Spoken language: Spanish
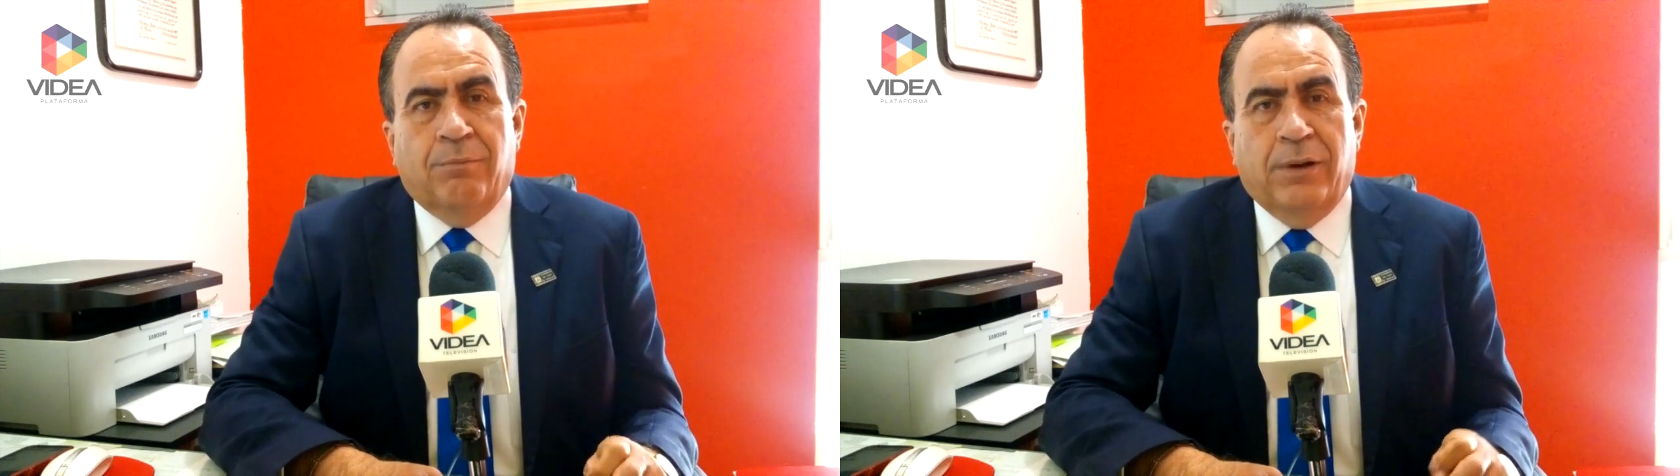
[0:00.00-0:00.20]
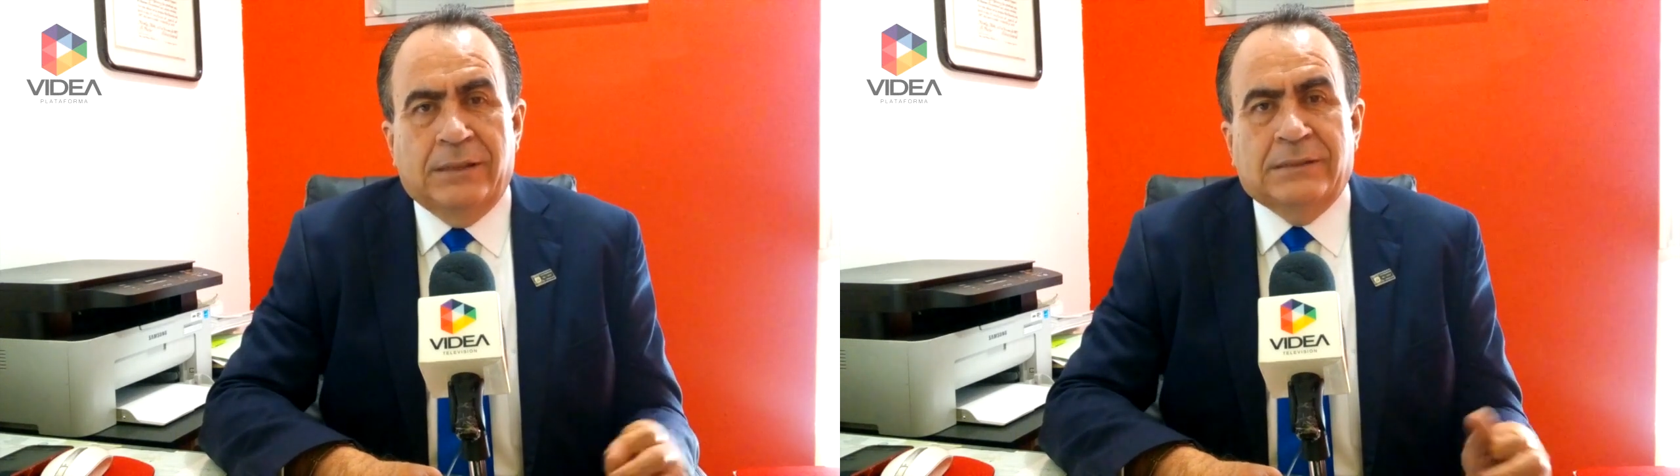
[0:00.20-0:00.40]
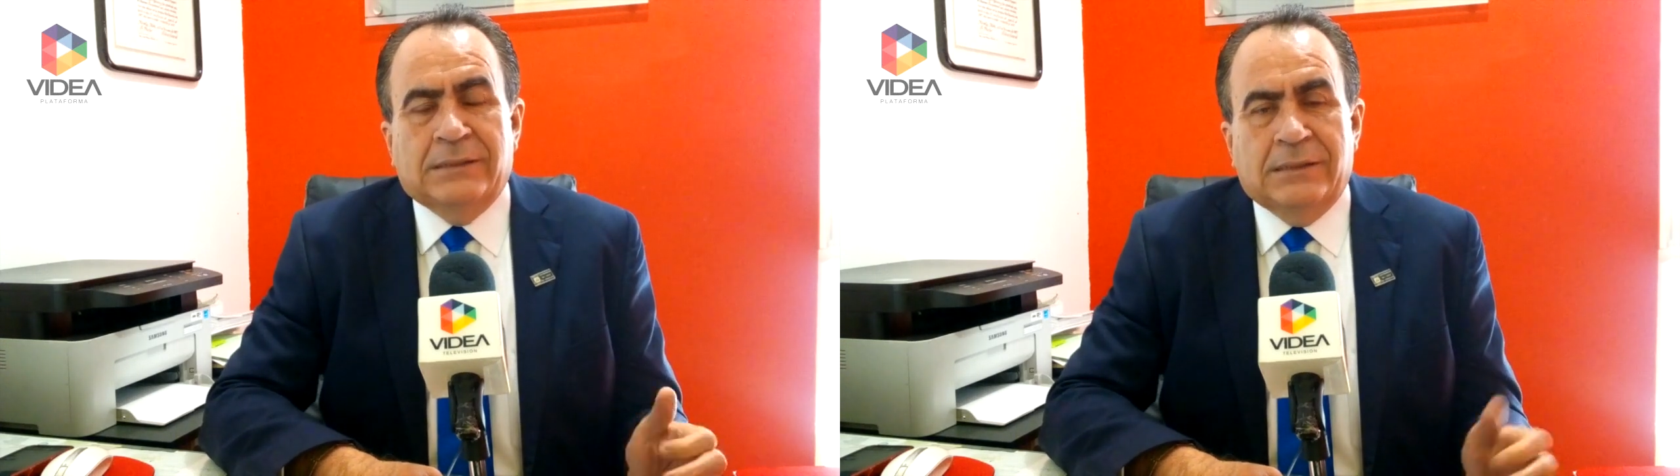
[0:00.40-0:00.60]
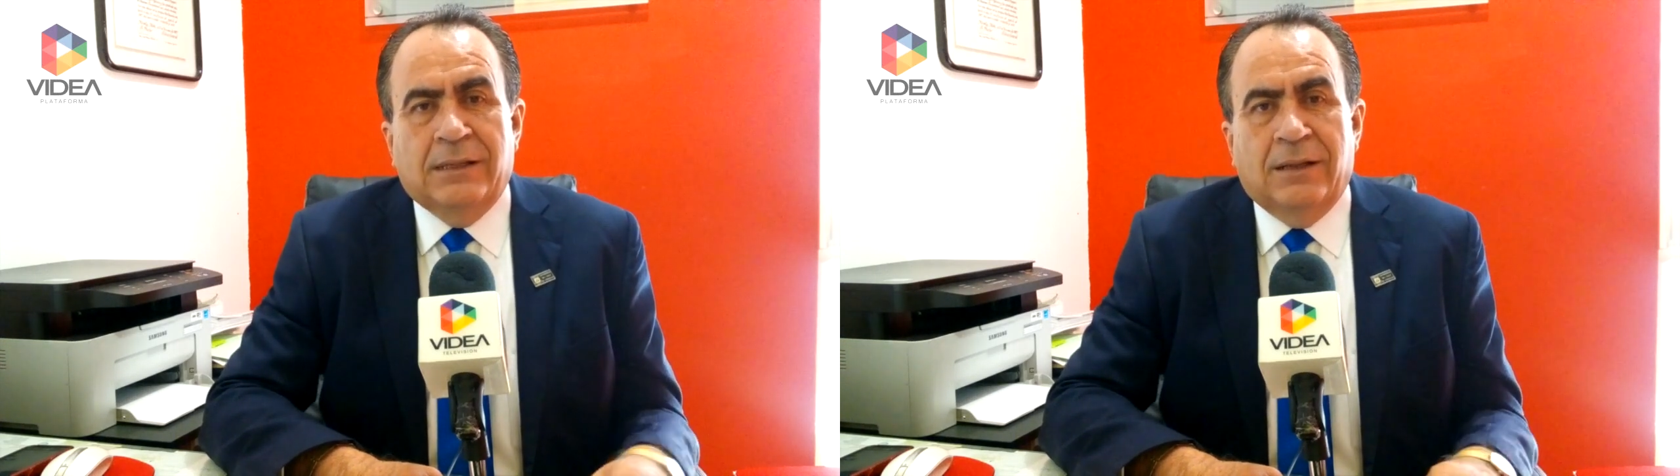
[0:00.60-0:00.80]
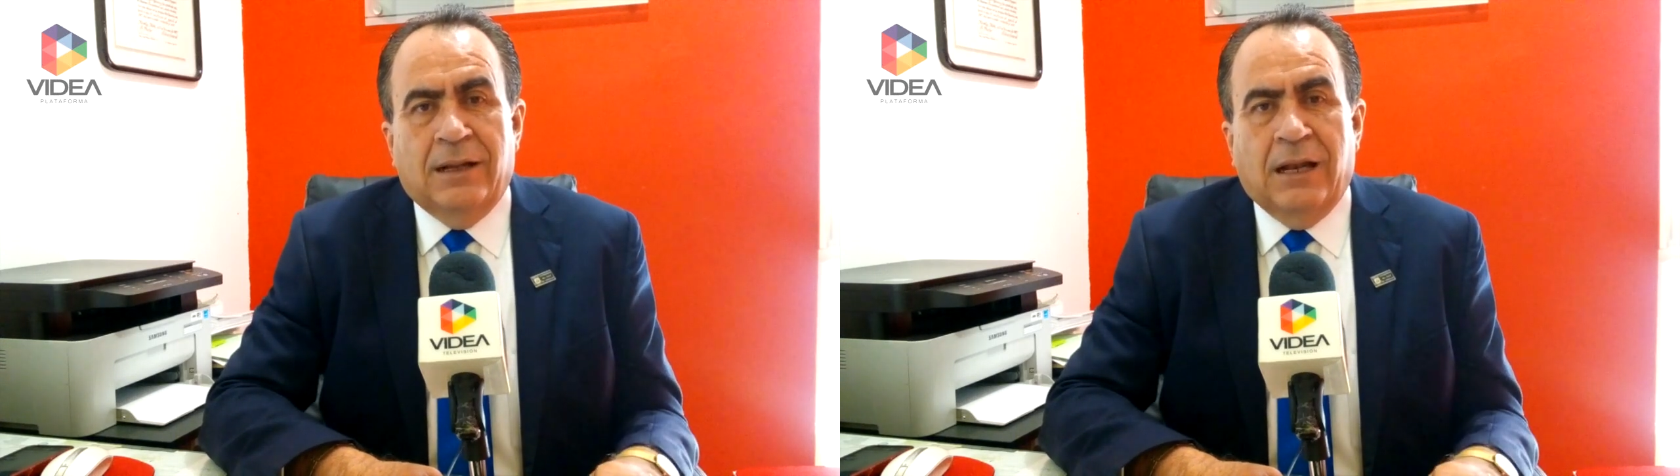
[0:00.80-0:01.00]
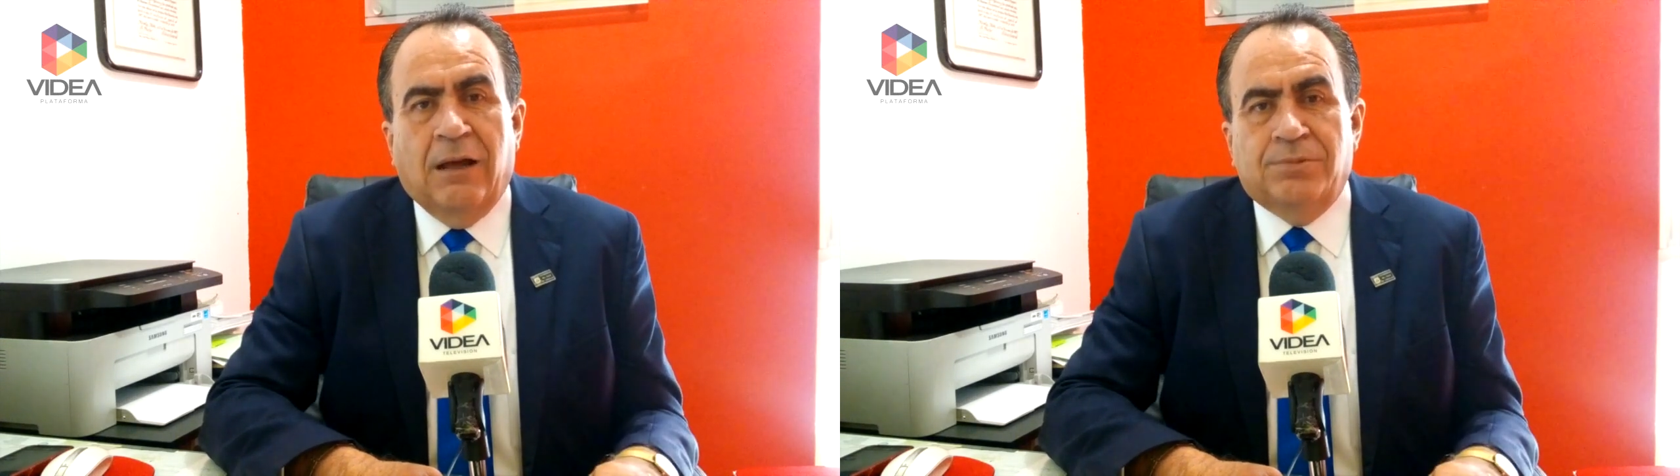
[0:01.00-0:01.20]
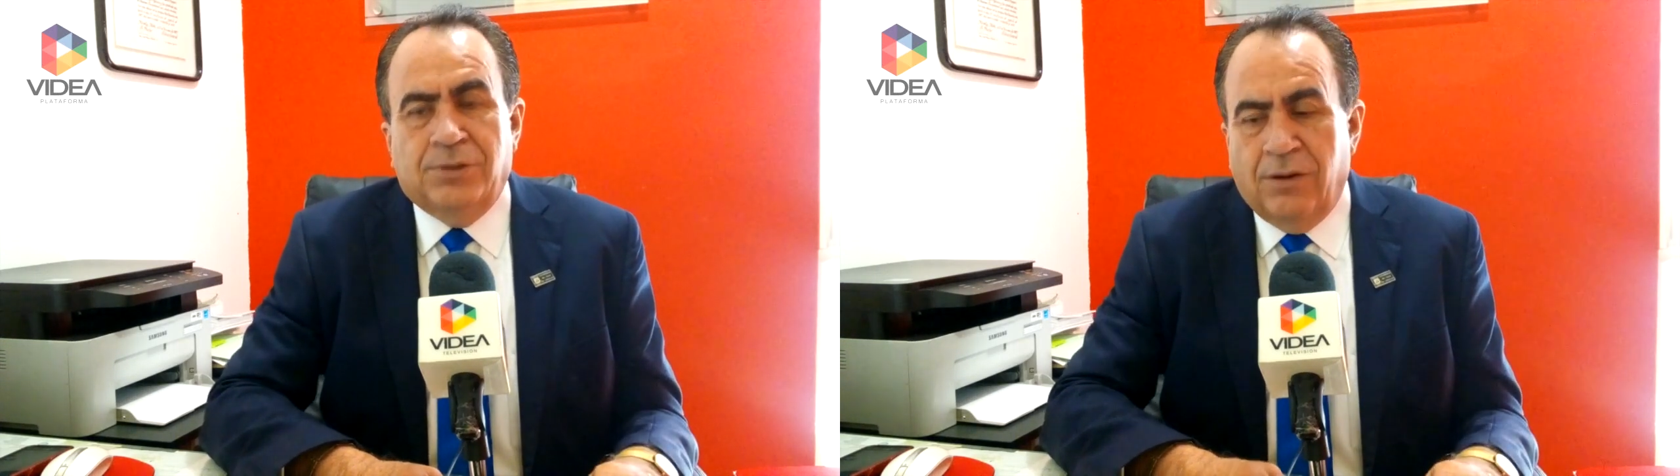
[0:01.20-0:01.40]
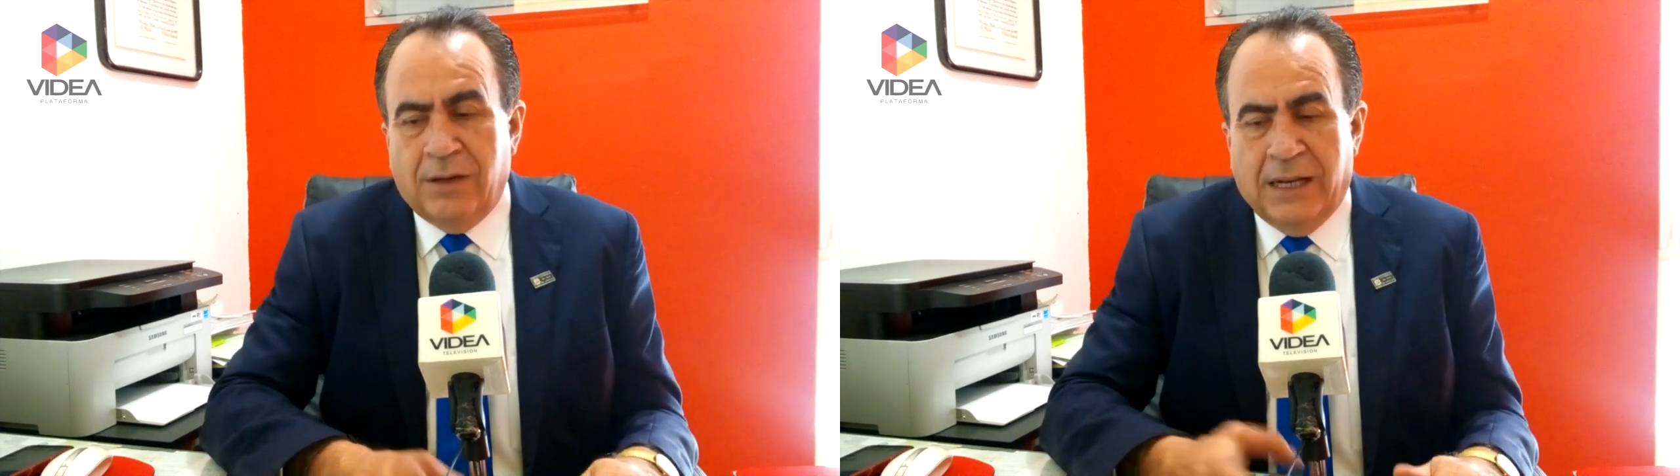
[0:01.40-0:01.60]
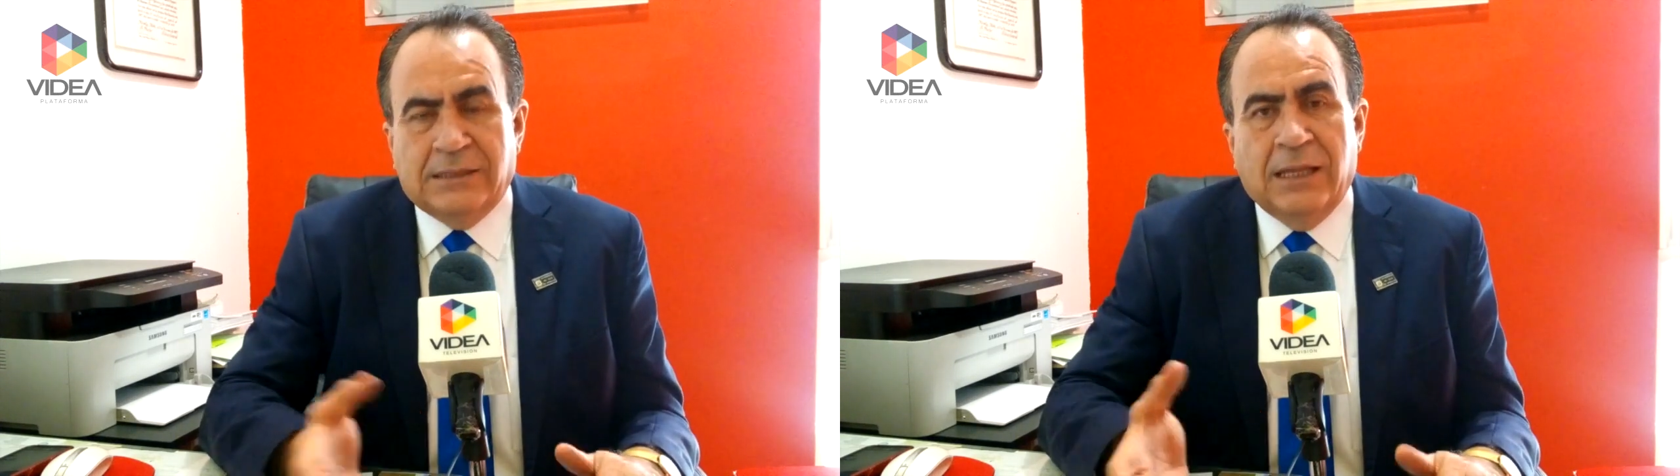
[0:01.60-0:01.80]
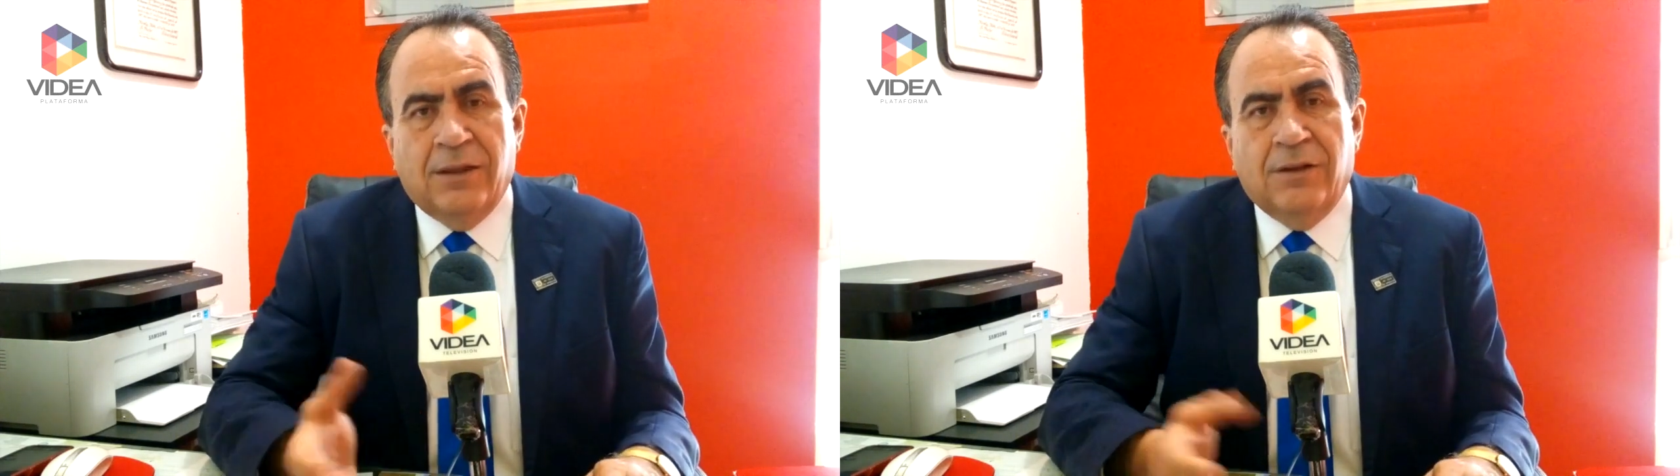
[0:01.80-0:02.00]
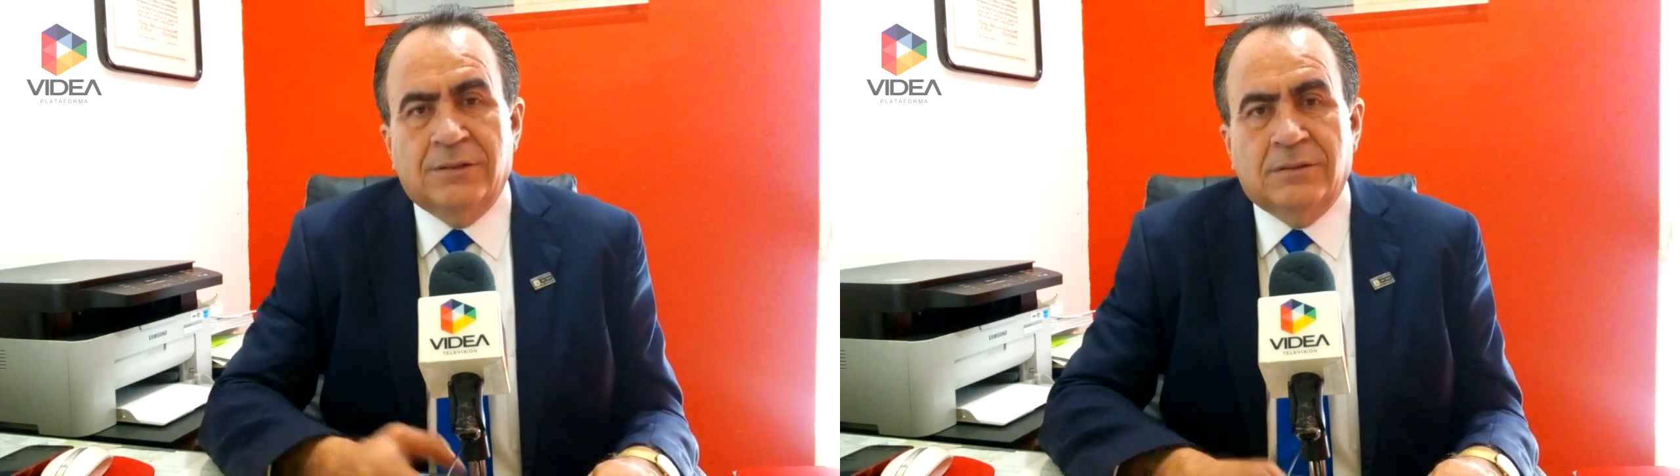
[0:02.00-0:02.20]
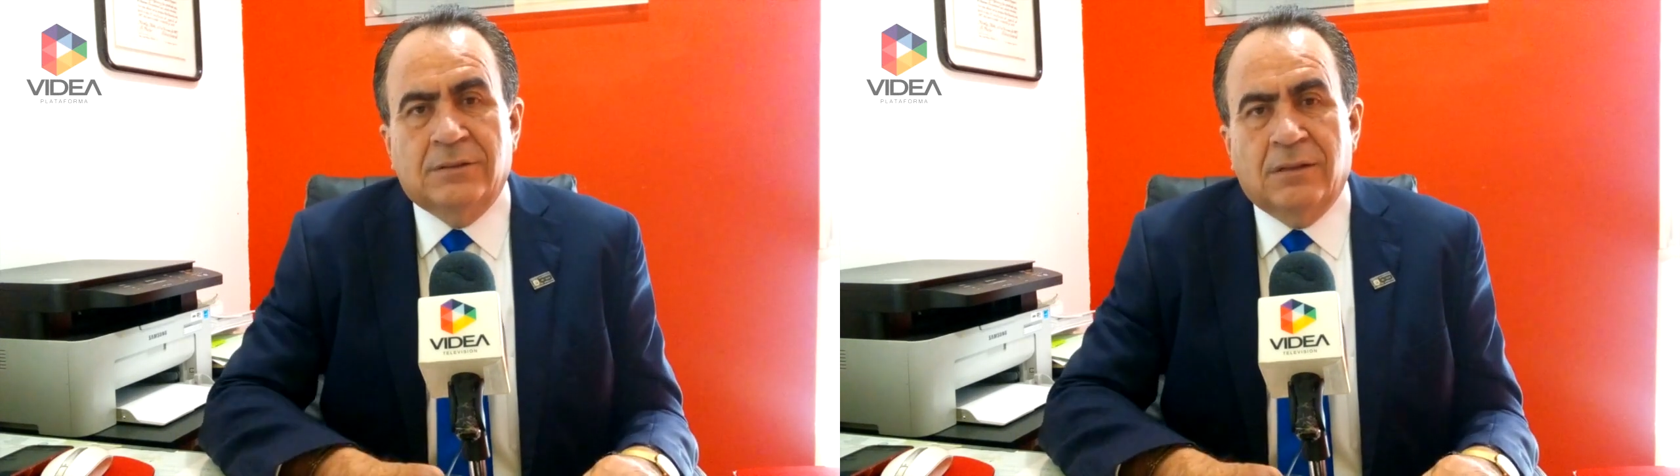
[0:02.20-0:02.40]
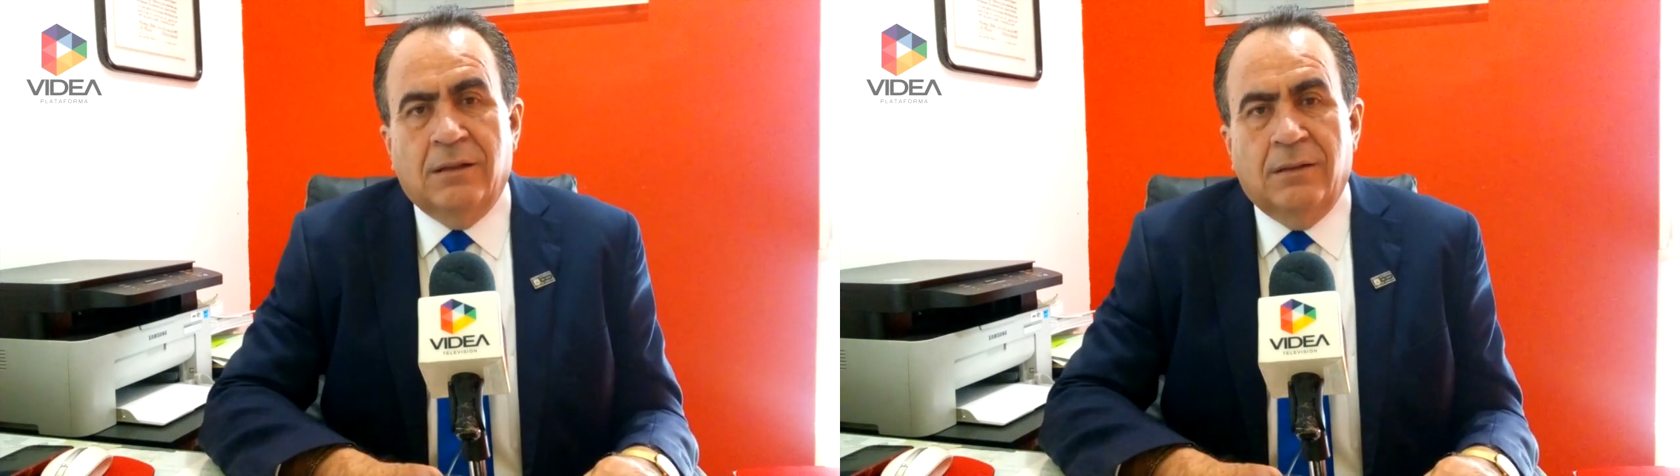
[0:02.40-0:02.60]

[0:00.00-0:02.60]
pues la opción, gracias a Dios,